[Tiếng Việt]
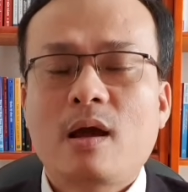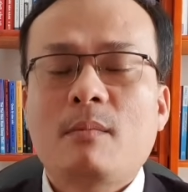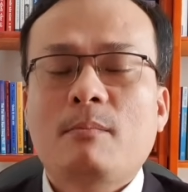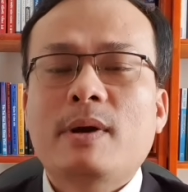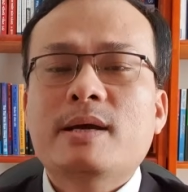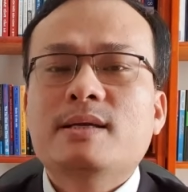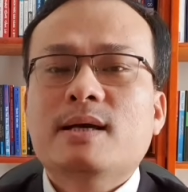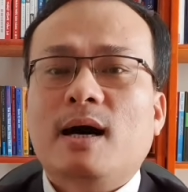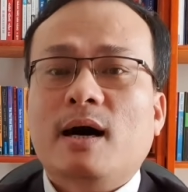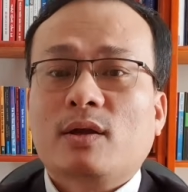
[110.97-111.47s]

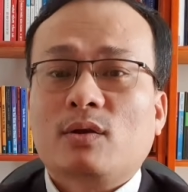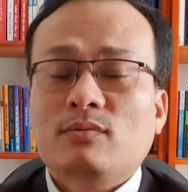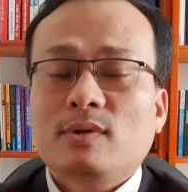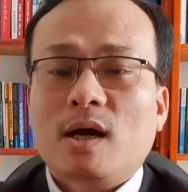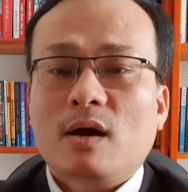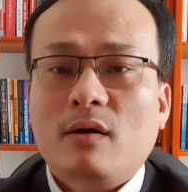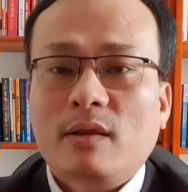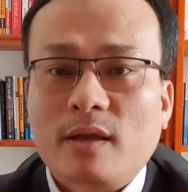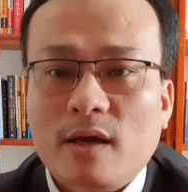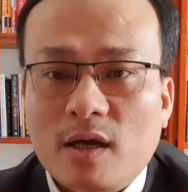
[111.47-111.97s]
bây giờ chúng ta
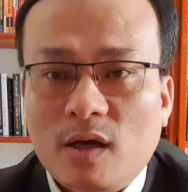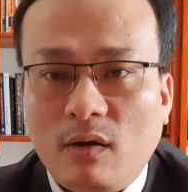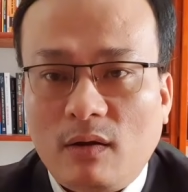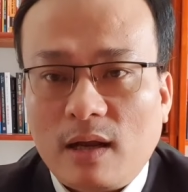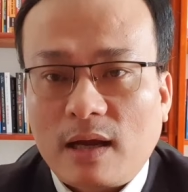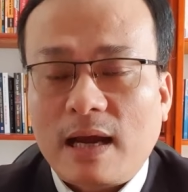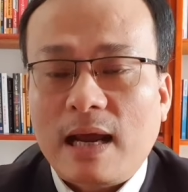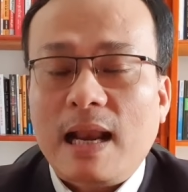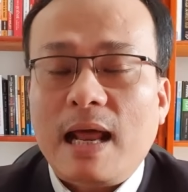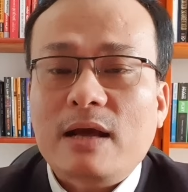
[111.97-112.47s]
có thể nói là
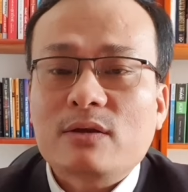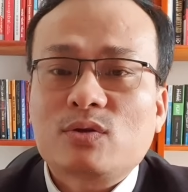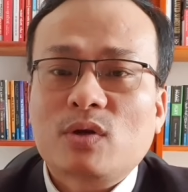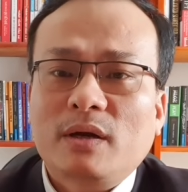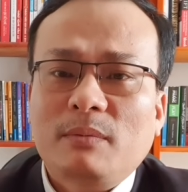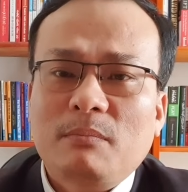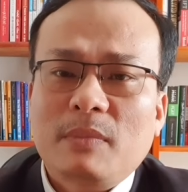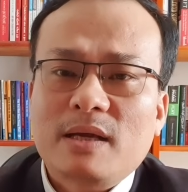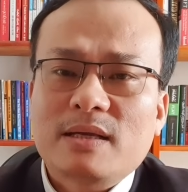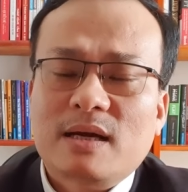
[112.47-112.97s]
cái lãi
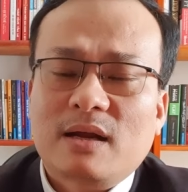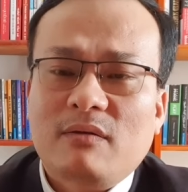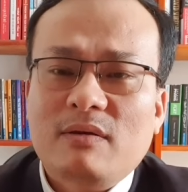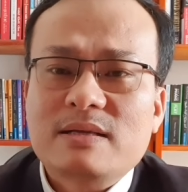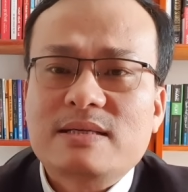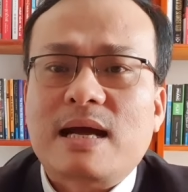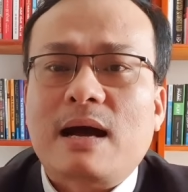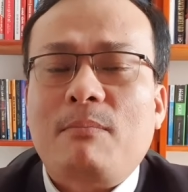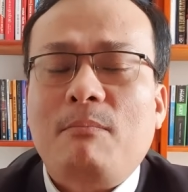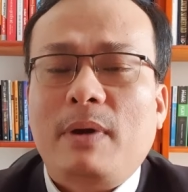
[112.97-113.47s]
suất bây giờ nó
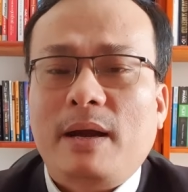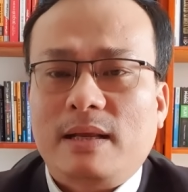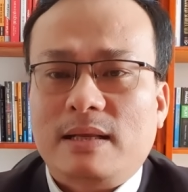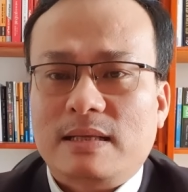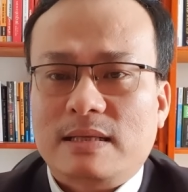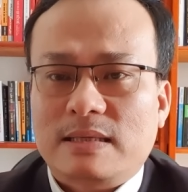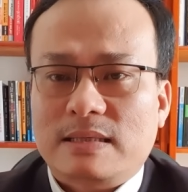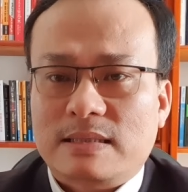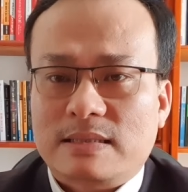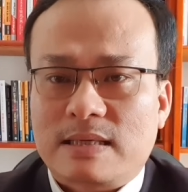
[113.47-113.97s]
giảm mạnh
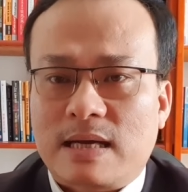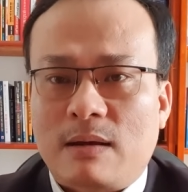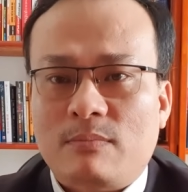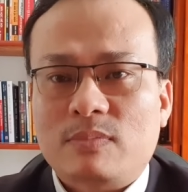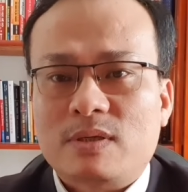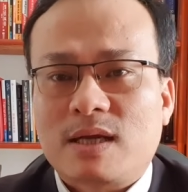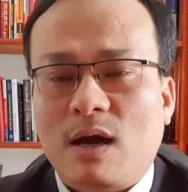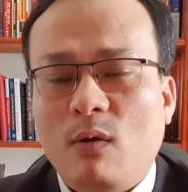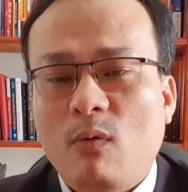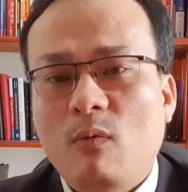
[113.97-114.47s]
giảm
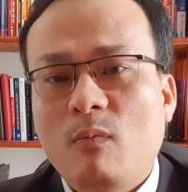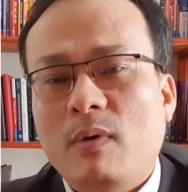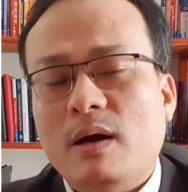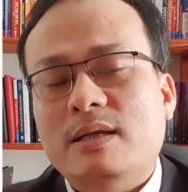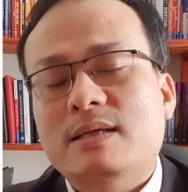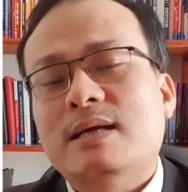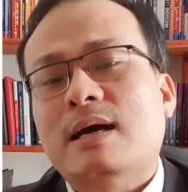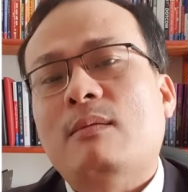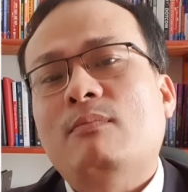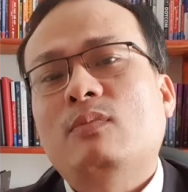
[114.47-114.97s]
sâu mà
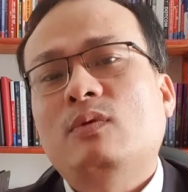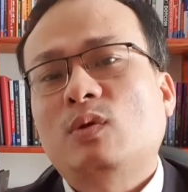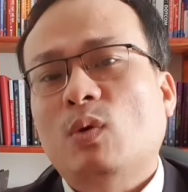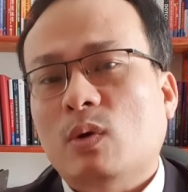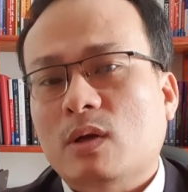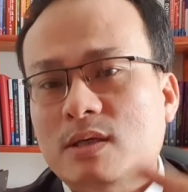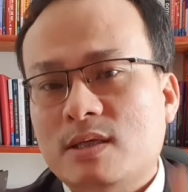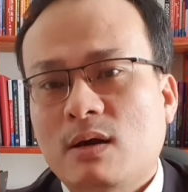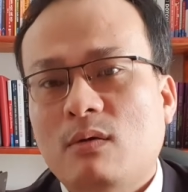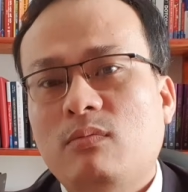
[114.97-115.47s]
giảm tuột
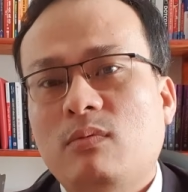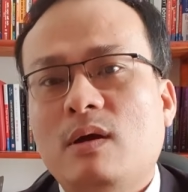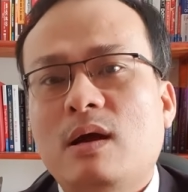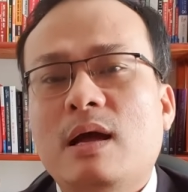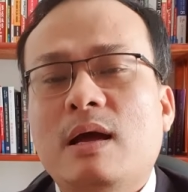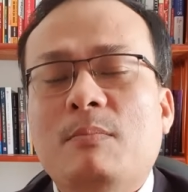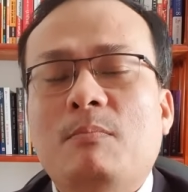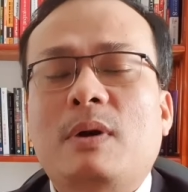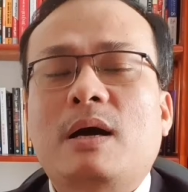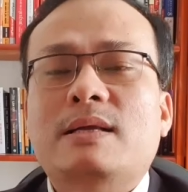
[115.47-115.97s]
dốc
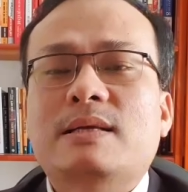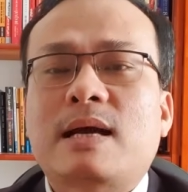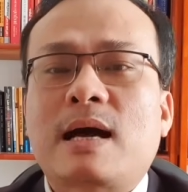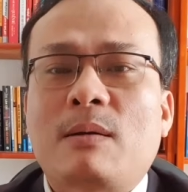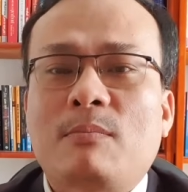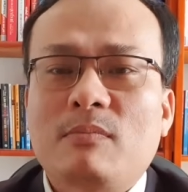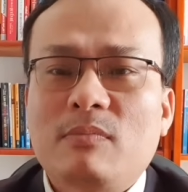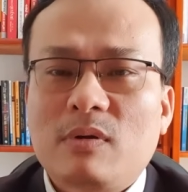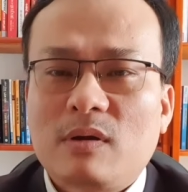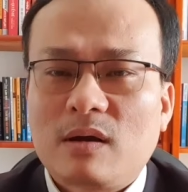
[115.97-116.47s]
mà
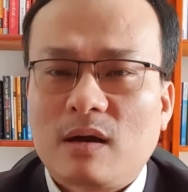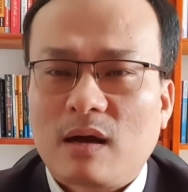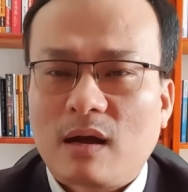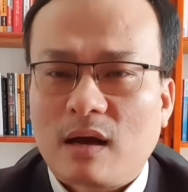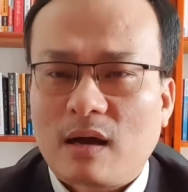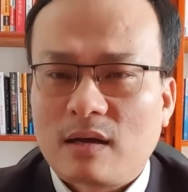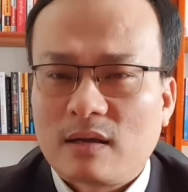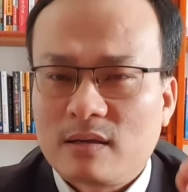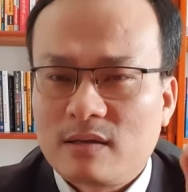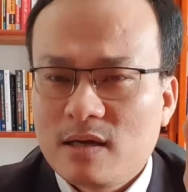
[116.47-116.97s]
giảm
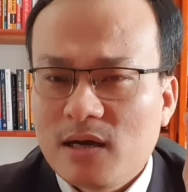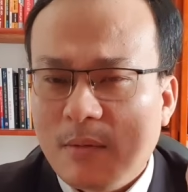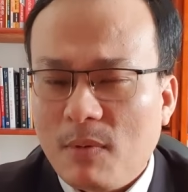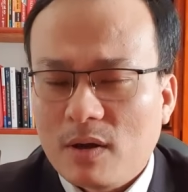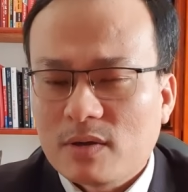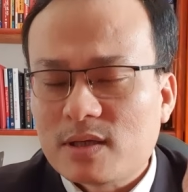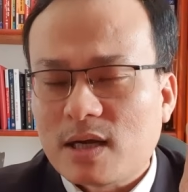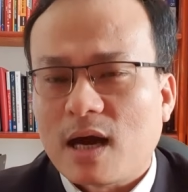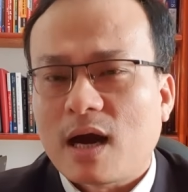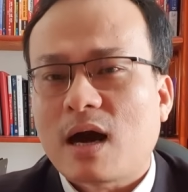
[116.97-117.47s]
chưa bao
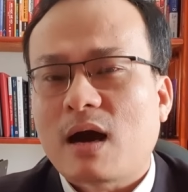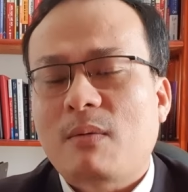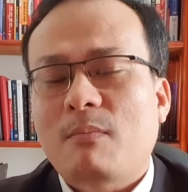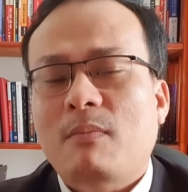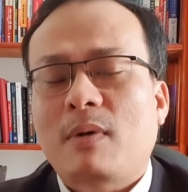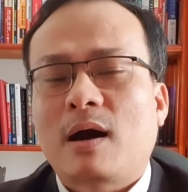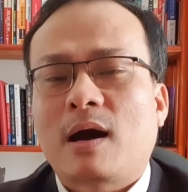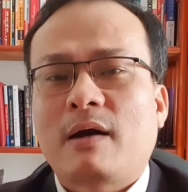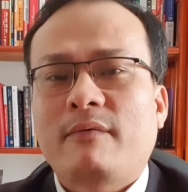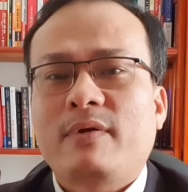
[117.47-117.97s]
giờ
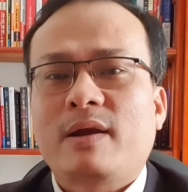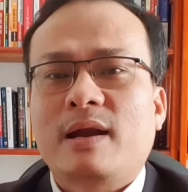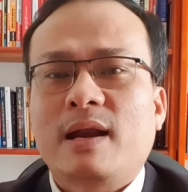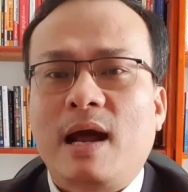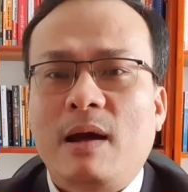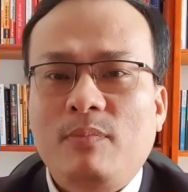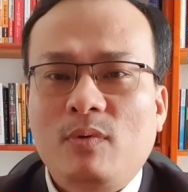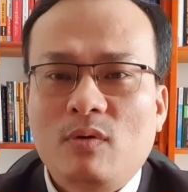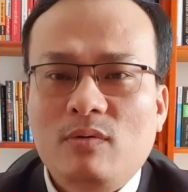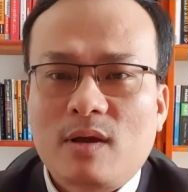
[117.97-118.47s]
mà ở Việt
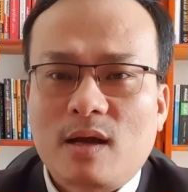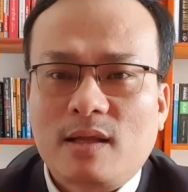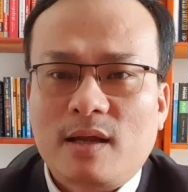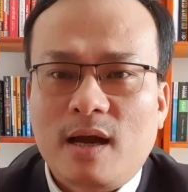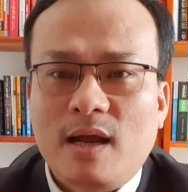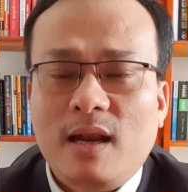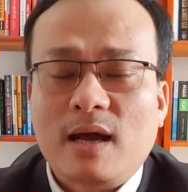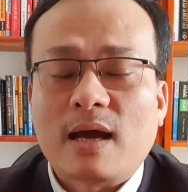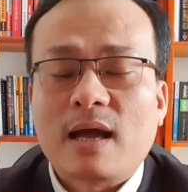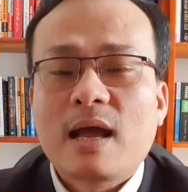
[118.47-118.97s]
Nam chúng ta thấy
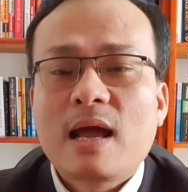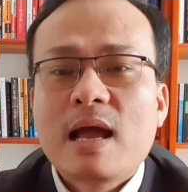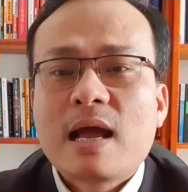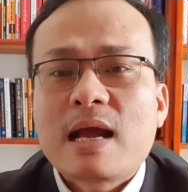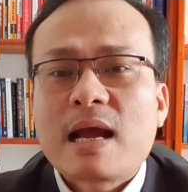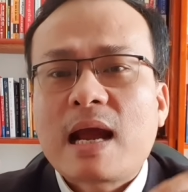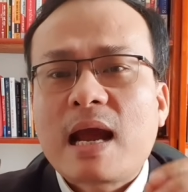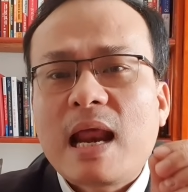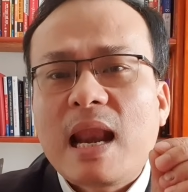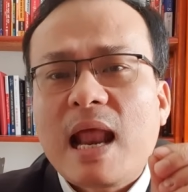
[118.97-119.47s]
là
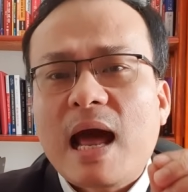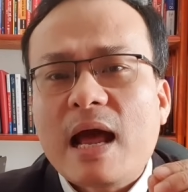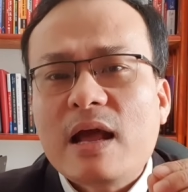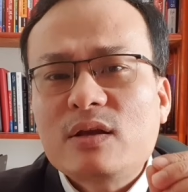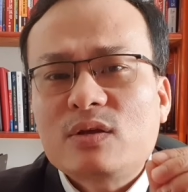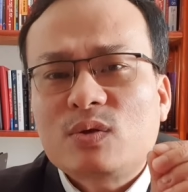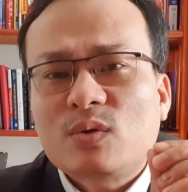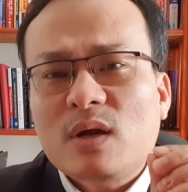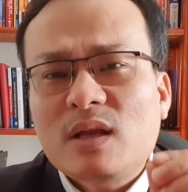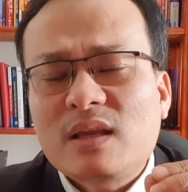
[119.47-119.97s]
cái lãi
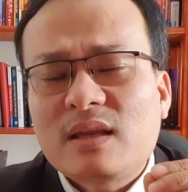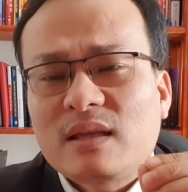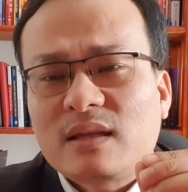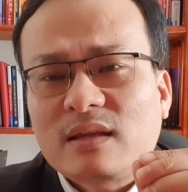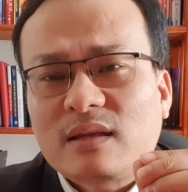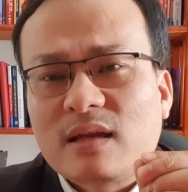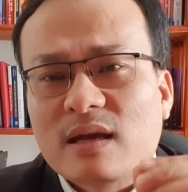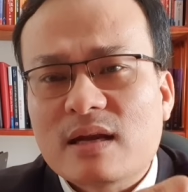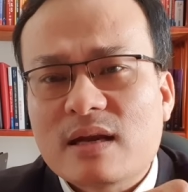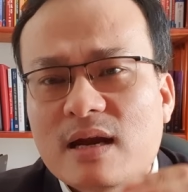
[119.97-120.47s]
suất
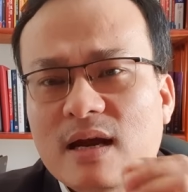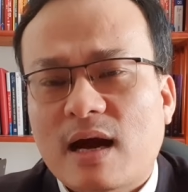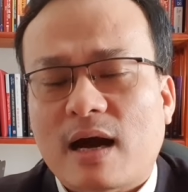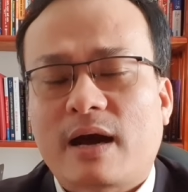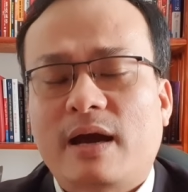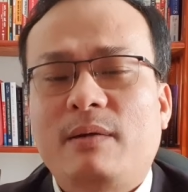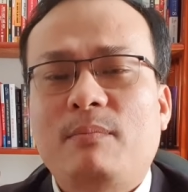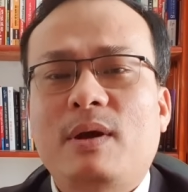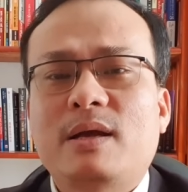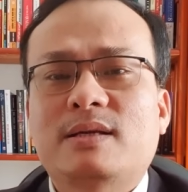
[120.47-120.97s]
tiền
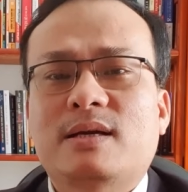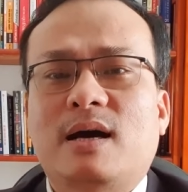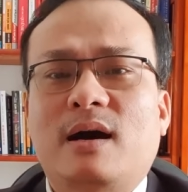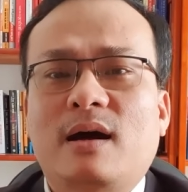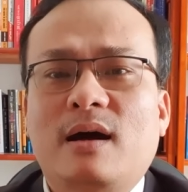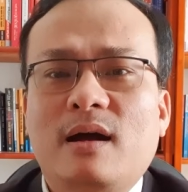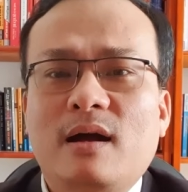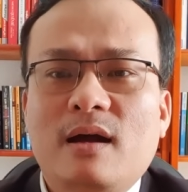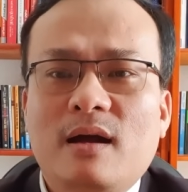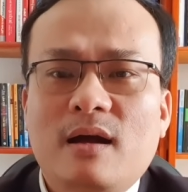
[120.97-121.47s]
gửi bây
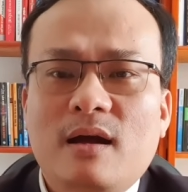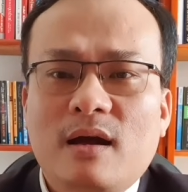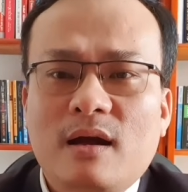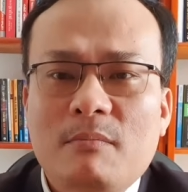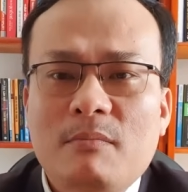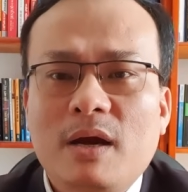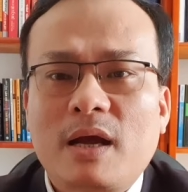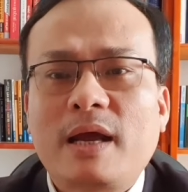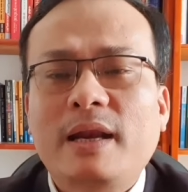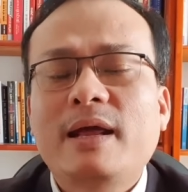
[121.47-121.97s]
giờ
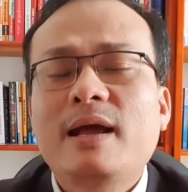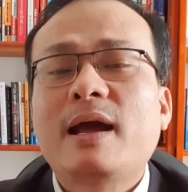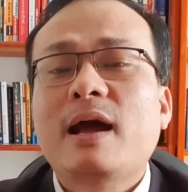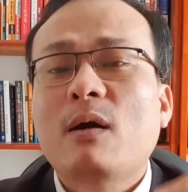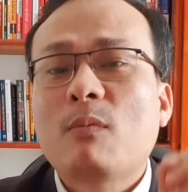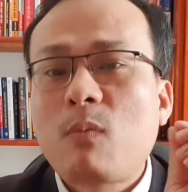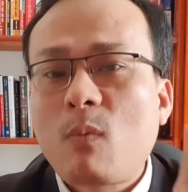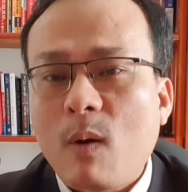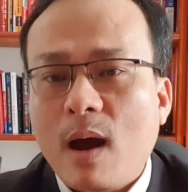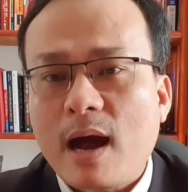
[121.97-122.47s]
mà cái đây ngày
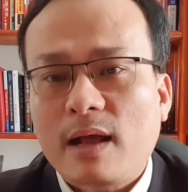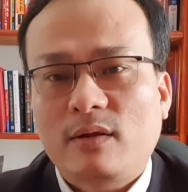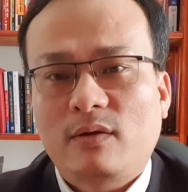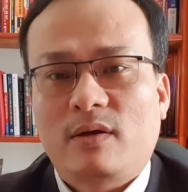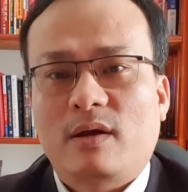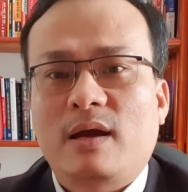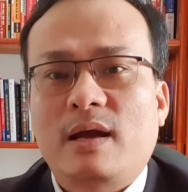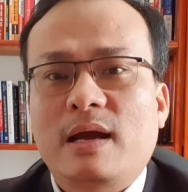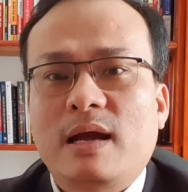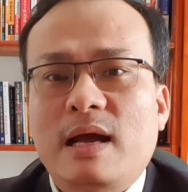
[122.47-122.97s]
hôm qua thôi
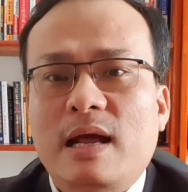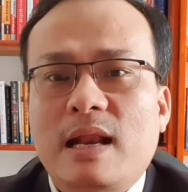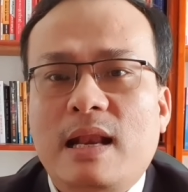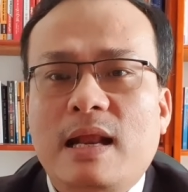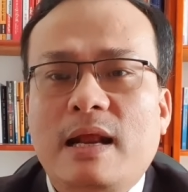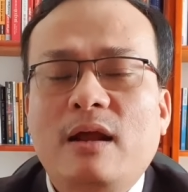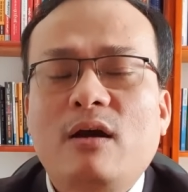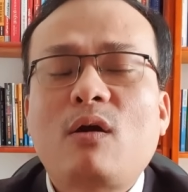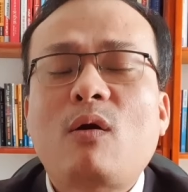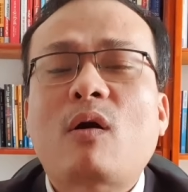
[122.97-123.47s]

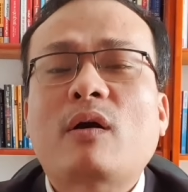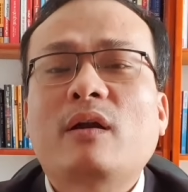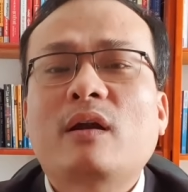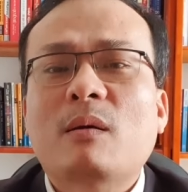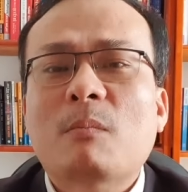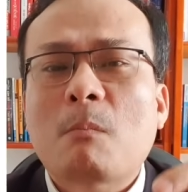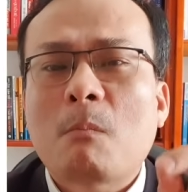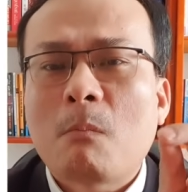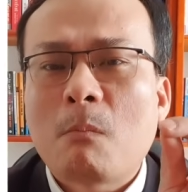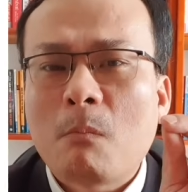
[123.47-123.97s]
là nó còn